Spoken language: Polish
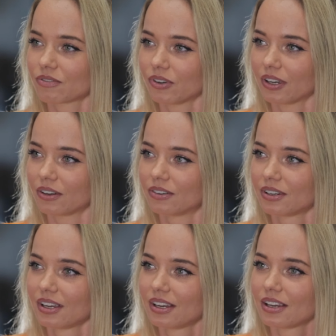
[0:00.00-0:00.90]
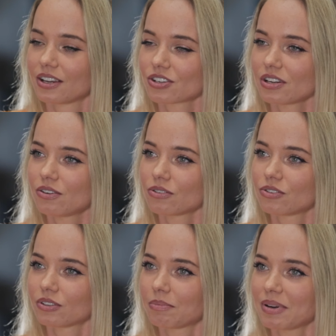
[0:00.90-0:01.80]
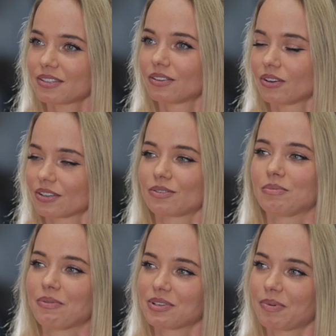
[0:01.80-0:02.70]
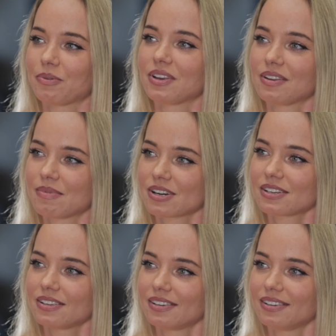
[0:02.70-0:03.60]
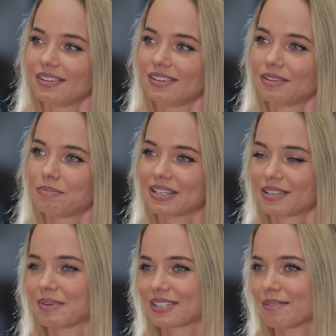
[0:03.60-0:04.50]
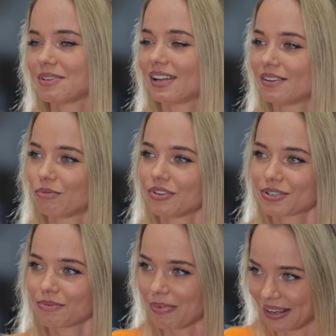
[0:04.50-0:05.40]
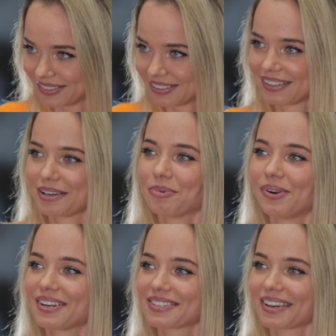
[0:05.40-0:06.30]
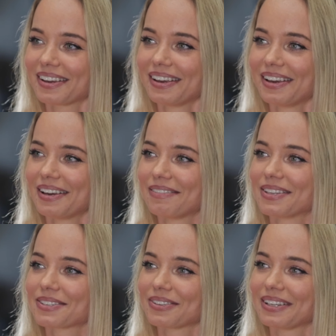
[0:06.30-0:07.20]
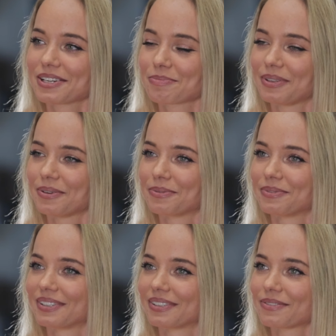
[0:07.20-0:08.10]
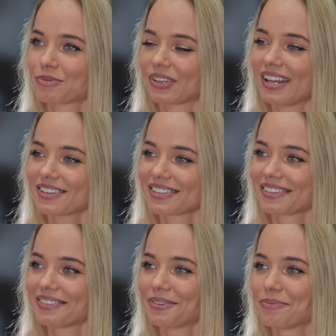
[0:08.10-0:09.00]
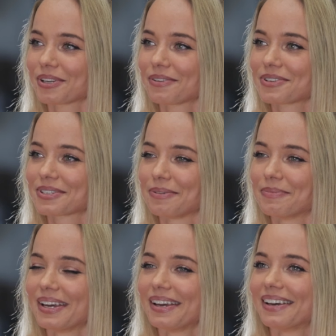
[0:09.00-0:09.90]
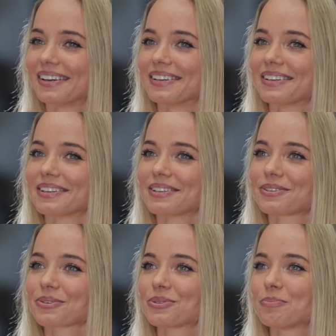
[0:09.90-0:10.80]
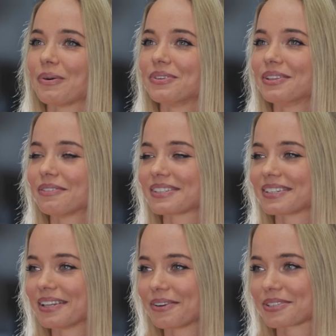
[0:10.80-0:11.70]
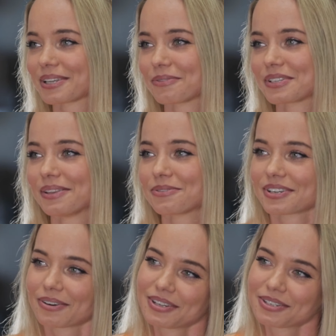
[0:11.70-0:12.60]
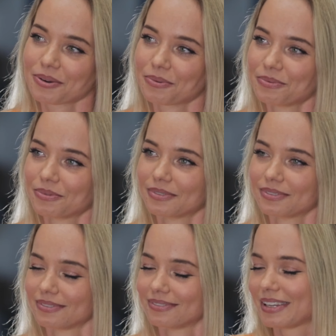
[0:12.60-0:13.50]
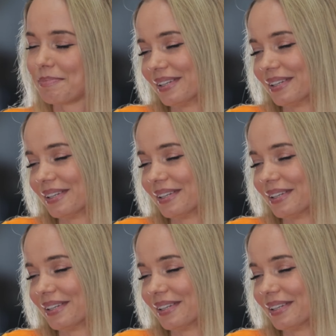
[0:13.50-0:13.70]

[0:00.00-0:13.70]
swojego. Jeżeli chodzi o te pasty, to jest to małe spełnienie marzeń i pasty pastami, ale również są pady polerskie więc one też będą e, w sprzedaży. No i przede wszystkim e, coś zupełnie innowacyjnego z tego względu, że one są, mm, te